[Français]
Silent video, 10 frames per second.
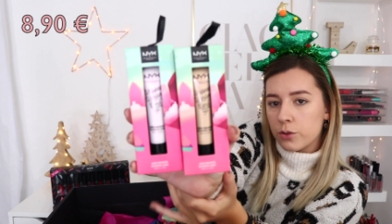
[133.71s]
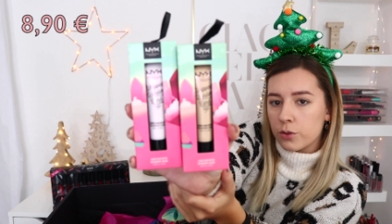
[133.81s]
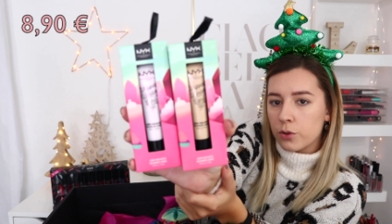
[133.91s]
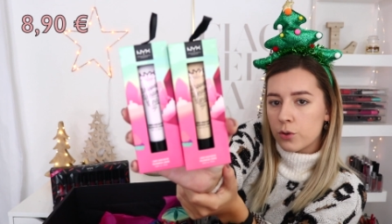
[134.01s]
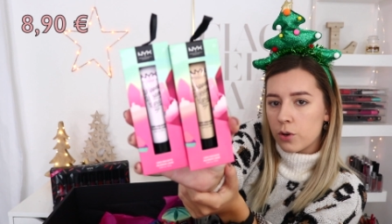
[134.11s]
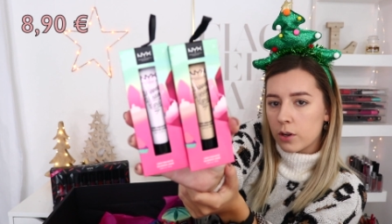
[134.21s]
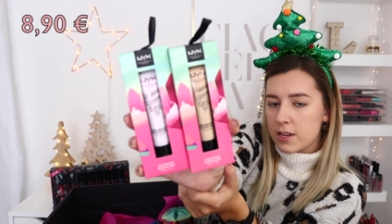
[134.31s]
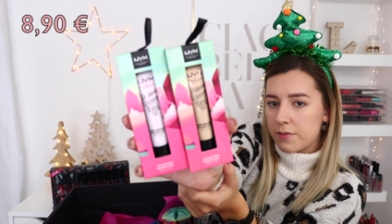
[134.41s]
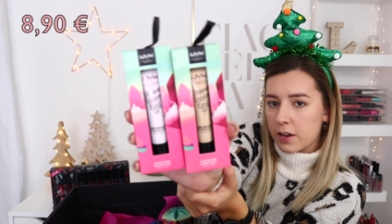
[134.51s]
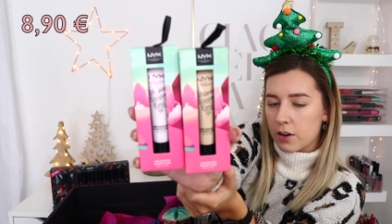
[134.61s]
de deux couleurs
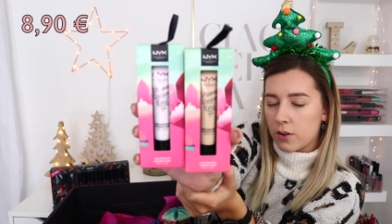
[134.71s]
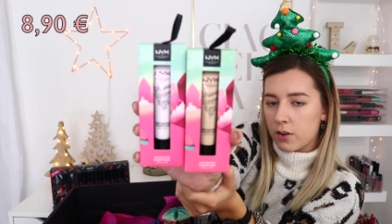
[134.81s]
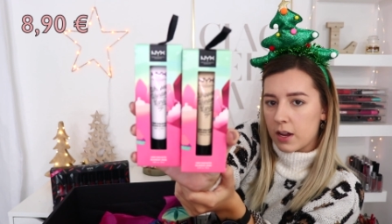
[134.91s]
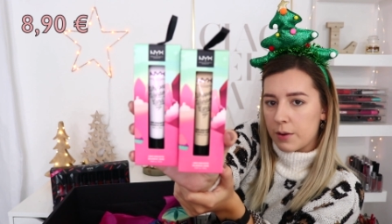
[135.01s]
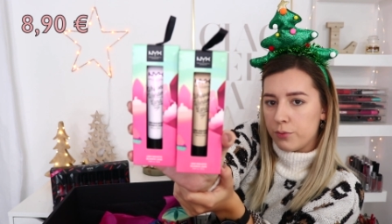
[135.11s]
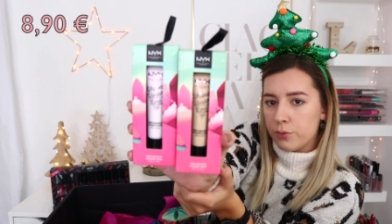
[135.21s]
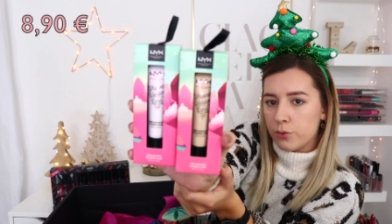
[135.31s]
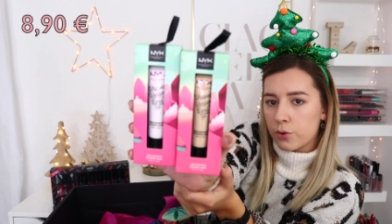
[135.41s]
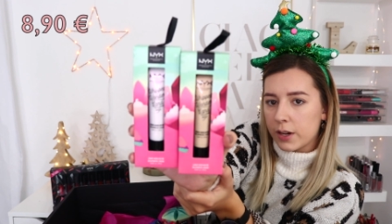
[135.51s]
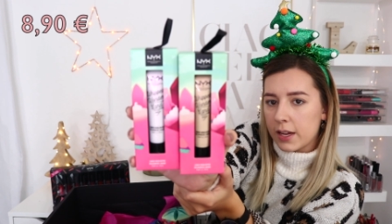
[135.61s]
différents, un plus
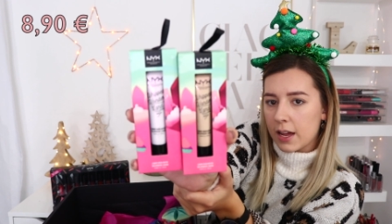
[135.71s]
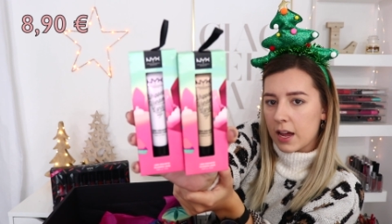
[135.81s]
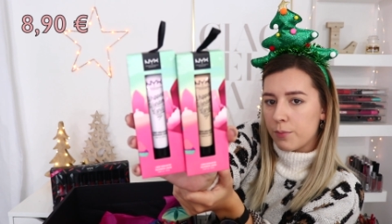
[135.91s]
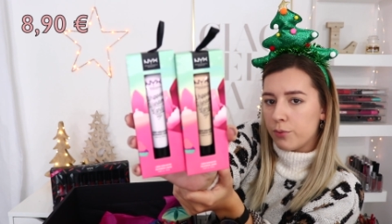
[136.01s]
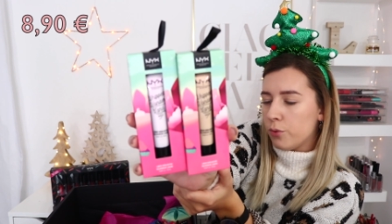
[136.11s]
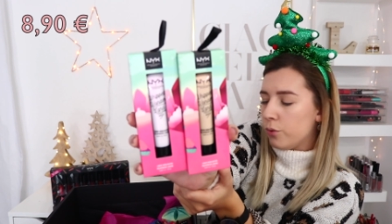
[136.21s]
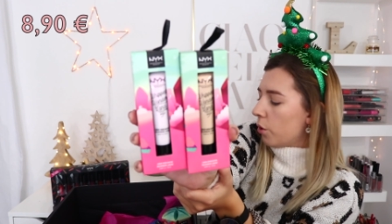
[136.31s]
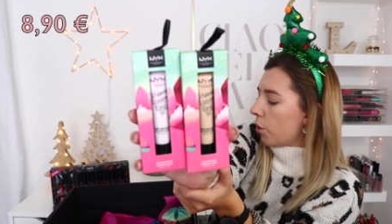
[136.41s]
doré, un plus